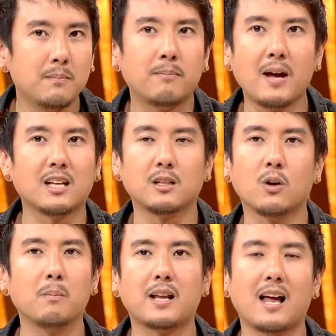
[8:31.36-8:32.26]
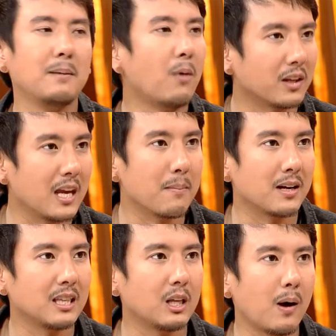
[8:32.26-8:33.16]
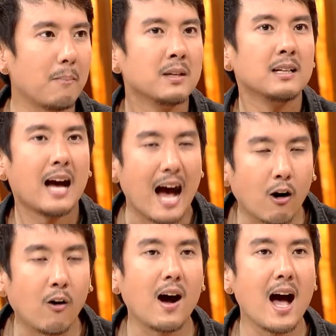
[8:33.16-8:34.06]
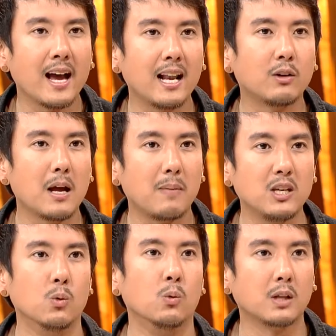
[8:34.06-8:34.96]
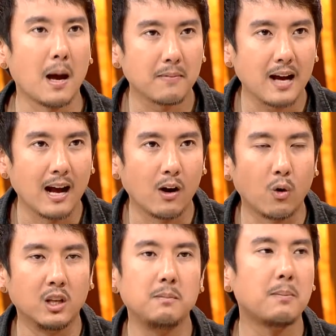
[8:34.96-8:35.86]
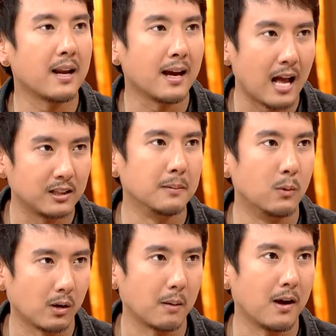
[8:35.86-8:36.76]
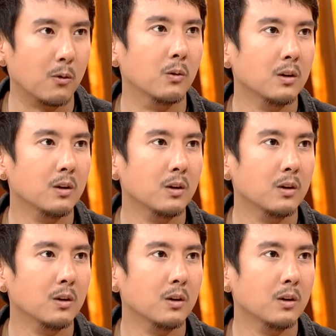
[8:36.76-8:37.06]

มันไม่อาจจะต้องเป็นการเล่นบอร์ดเกมก็ได้ แต่ว่าหาข้ออ้างให้เราได้ไปอยู่ท่ามกลางคนที่มีพลังงานเชิงบวกกับเรา